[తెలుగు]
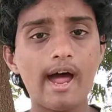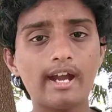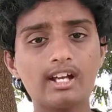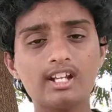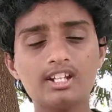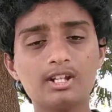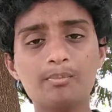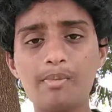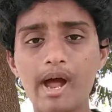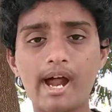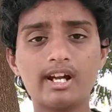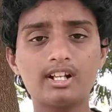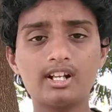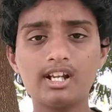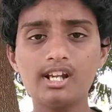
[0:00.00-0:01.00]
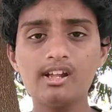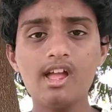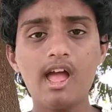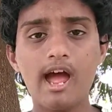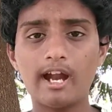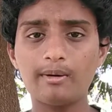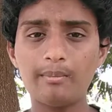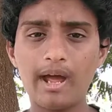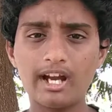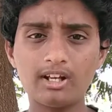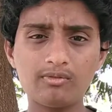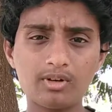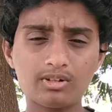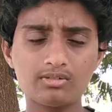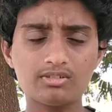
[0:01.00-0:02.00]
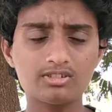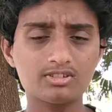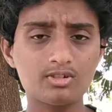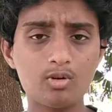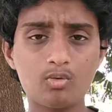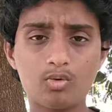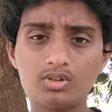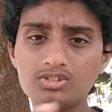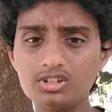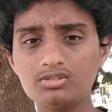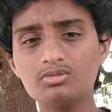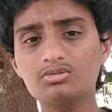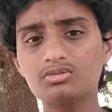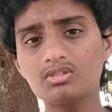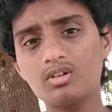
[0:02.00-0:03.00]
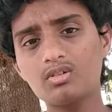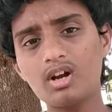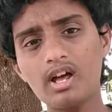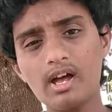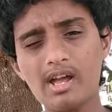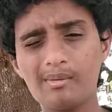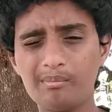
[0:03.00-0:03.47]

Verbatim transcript: అండ్ ఇది బ్యాటరీ అండ్ బ్యాటరీ పర్ఫార్మెన్స్లో కొంచెం చూసుకున్నా కూడా